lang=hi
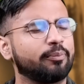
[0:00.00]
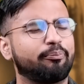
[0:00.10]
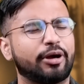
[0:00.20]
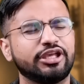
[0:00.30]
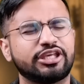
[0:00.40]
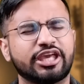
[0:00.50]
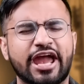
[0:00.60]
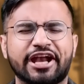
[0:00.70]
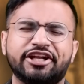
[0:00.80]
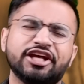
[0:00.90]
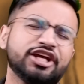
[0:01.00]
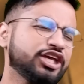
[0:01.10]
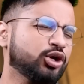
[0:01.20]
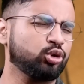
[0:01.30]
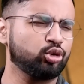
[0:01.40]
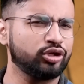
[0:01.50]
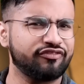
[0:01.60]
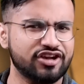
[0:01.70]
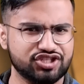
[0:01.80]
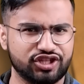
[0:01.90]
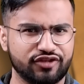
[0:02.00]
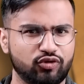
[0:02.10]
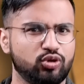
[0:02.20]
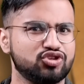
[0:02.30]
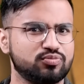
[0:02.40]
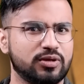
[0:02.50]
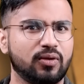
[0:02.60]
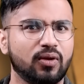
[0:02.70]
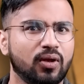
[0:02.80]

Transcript: और भाई क्या एक्टिंग की है उन्होंने फास्ट इन द फ्यूरियस में